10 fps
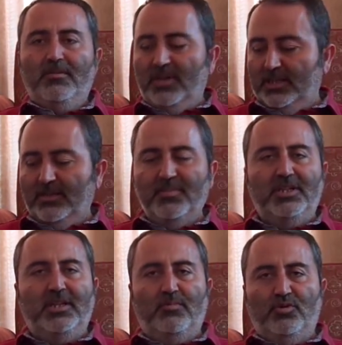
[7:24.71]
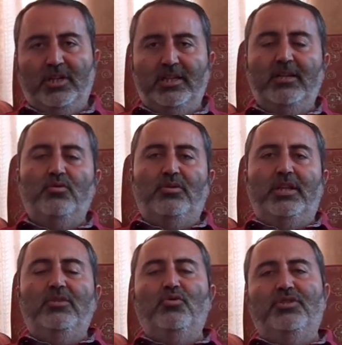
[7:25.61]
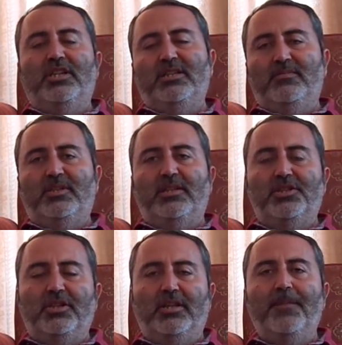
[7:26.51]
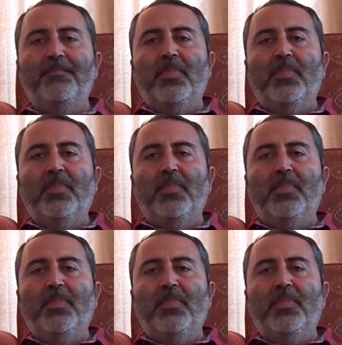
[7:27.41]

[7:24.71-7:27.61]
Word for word: Birazdan bir kitap üzerinden örneğini göstereceğim size inşallah.